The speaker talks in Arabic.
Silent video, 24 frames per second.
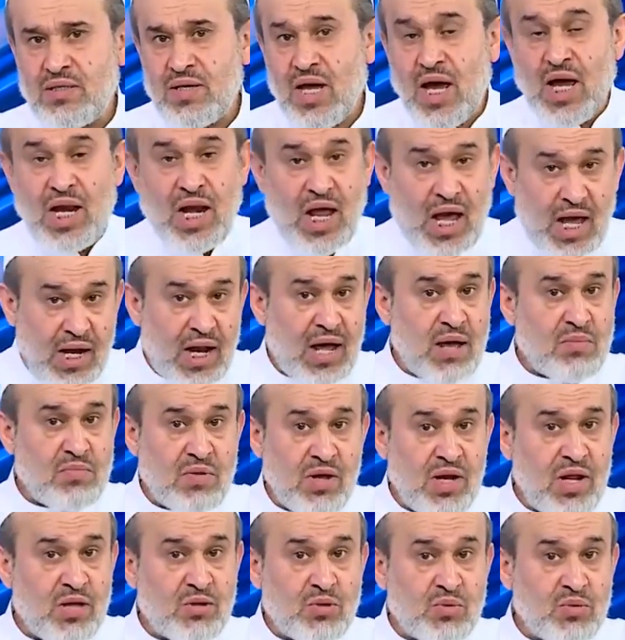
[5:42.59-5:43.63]

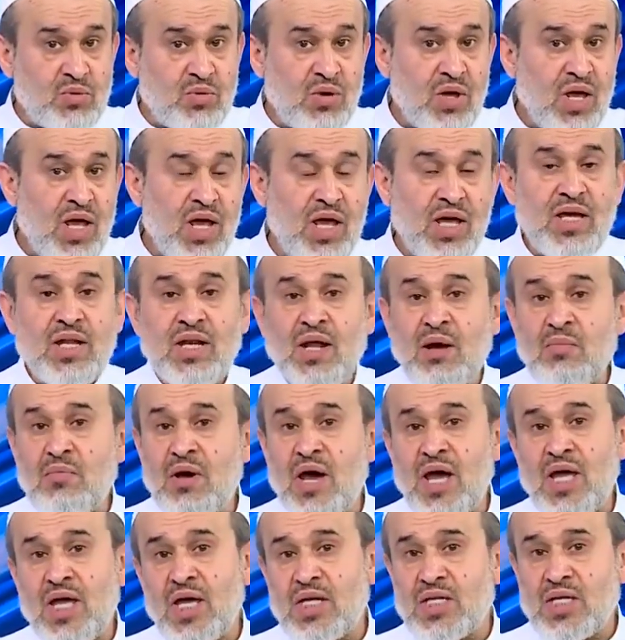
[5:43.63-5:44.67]
الحنابلة
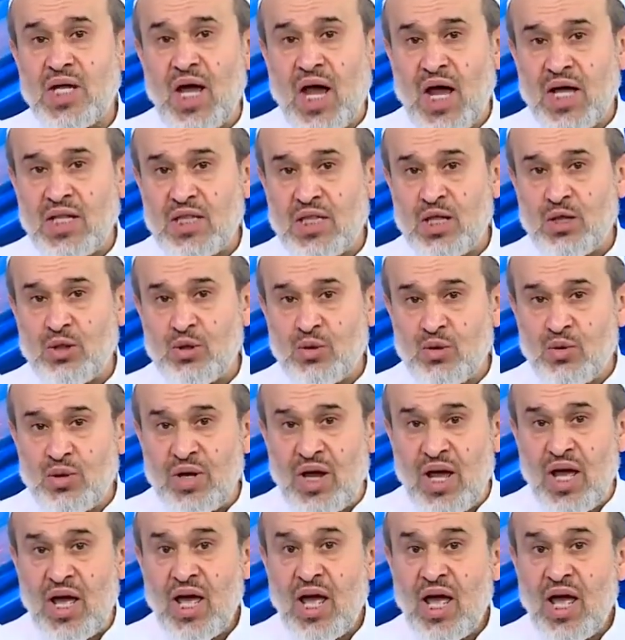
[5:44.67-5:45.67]
حينما يتحدثون